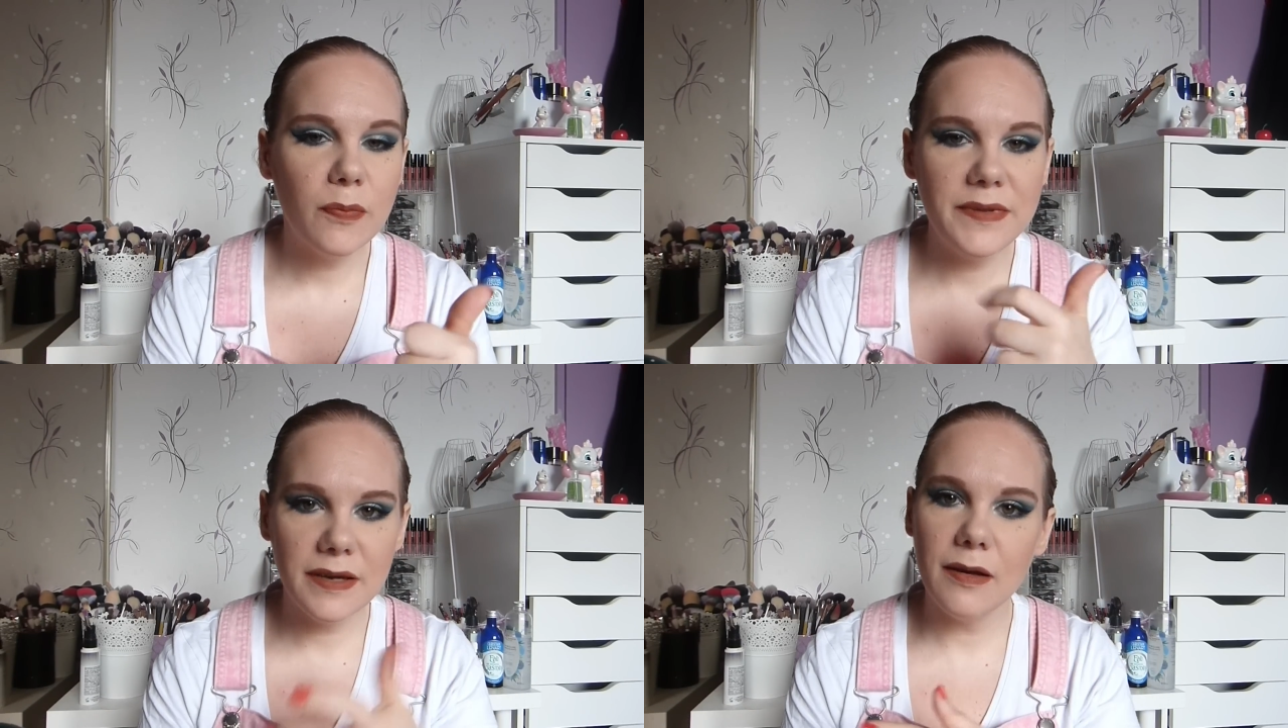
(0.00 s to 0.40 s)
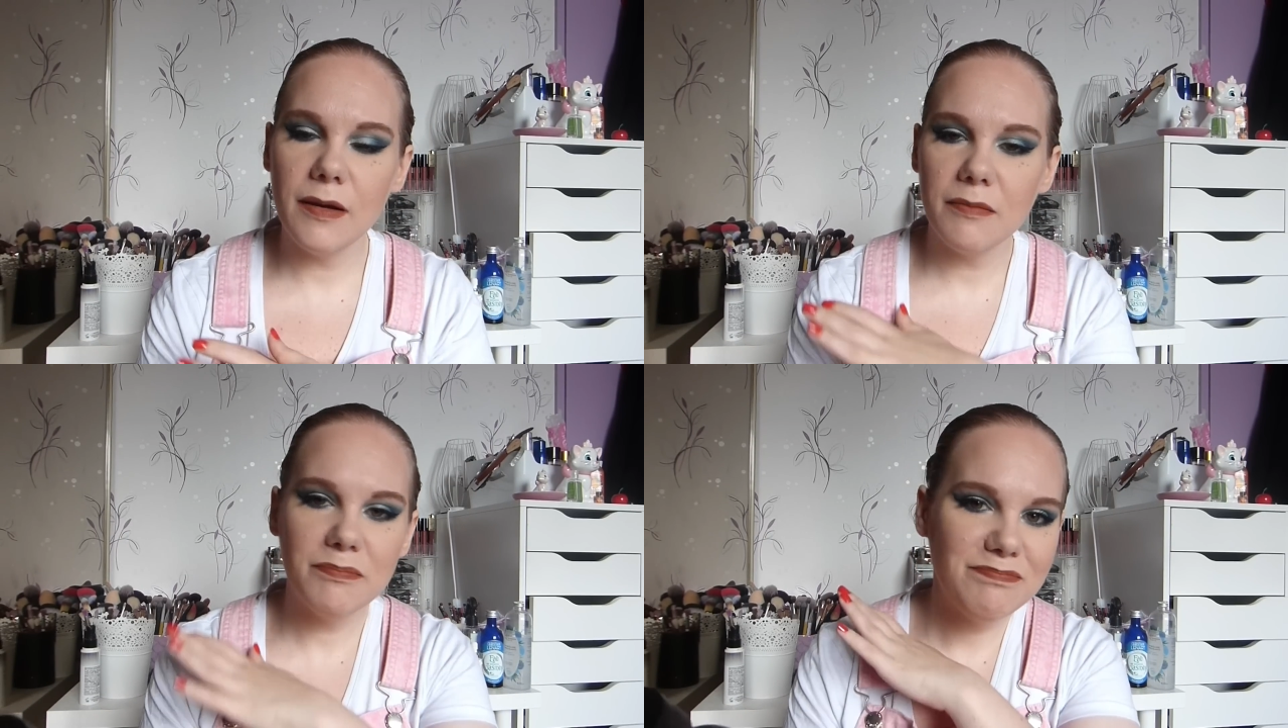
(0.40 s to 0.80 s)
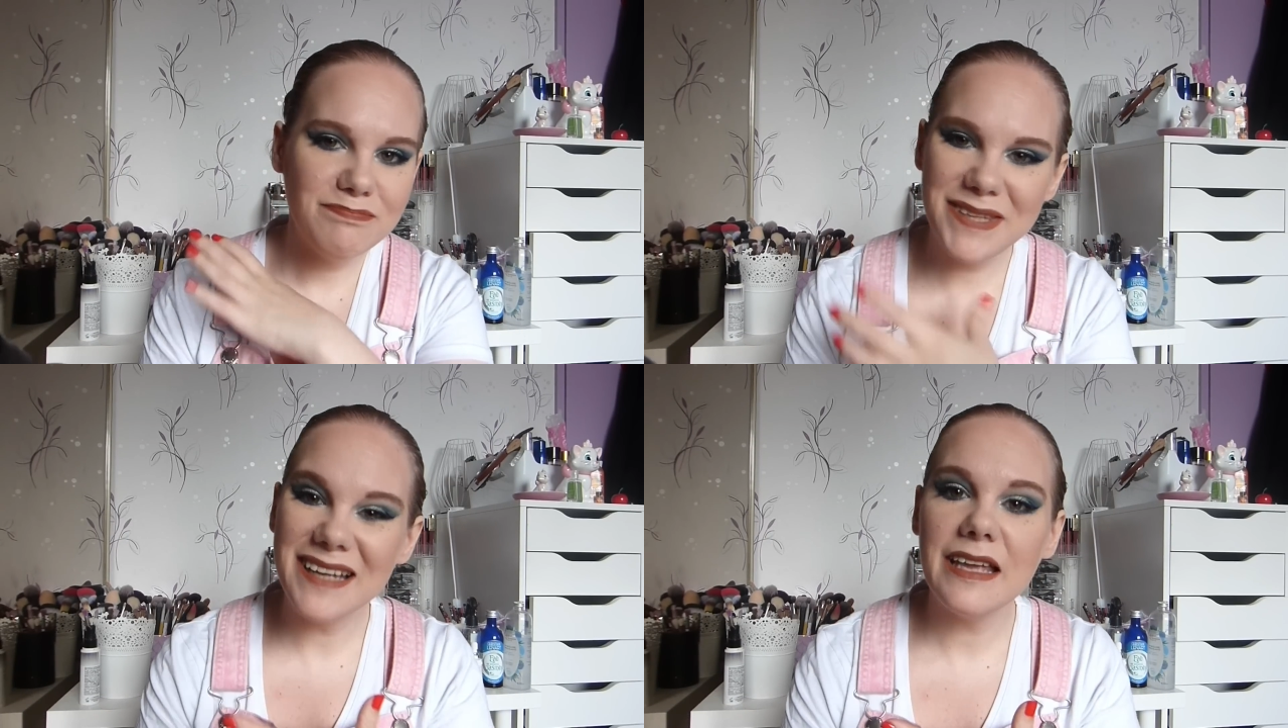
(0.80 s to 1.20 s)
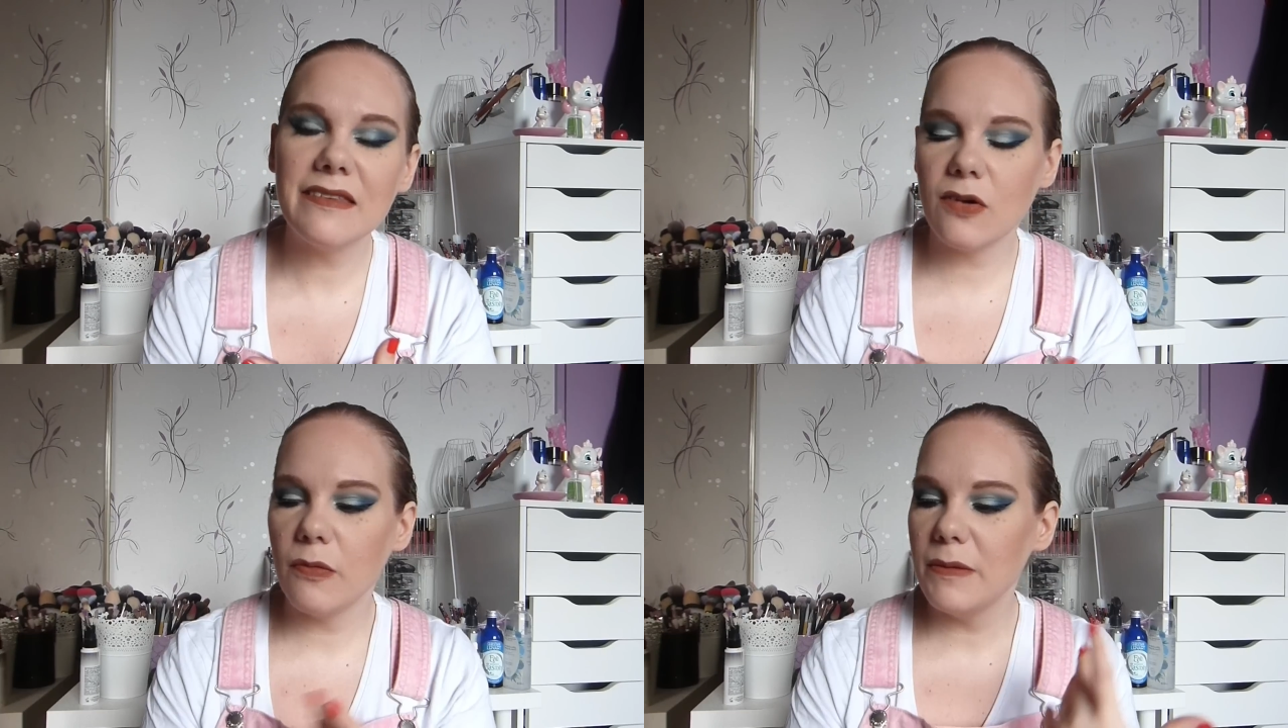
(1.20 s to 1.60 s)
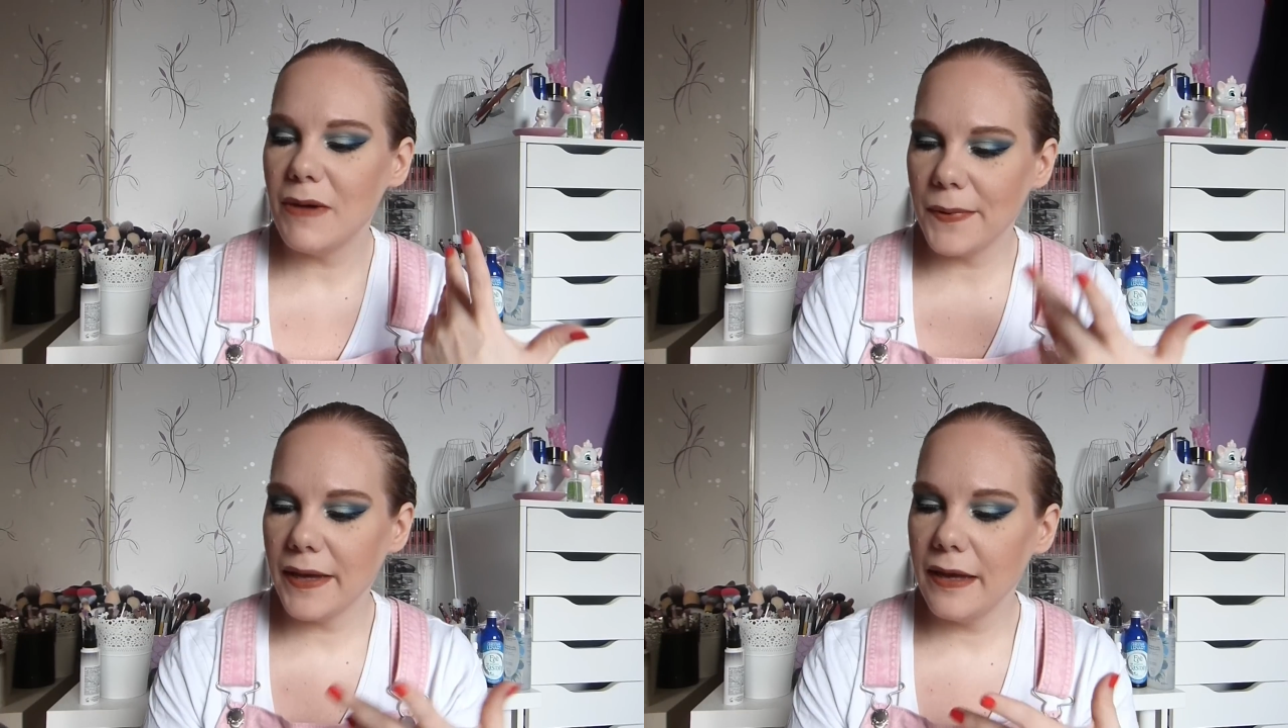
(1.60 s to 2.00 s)
bien, bien nette quand même
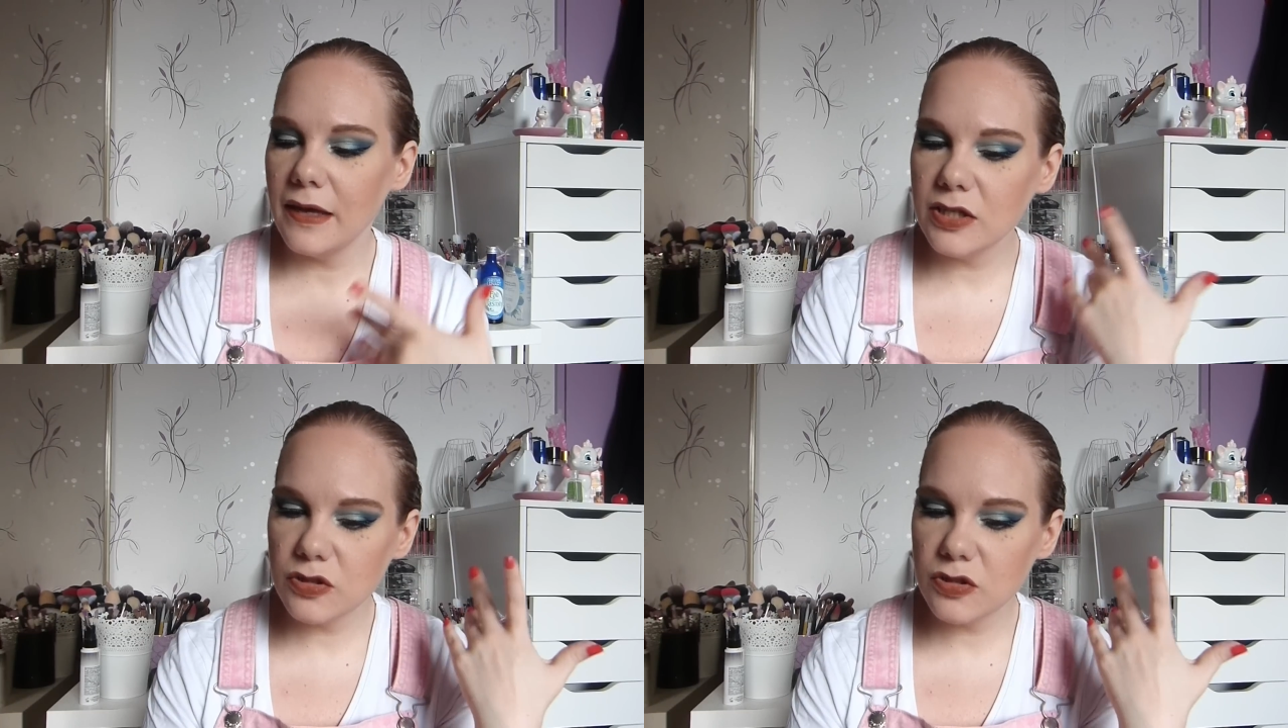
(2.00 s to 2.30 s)
après.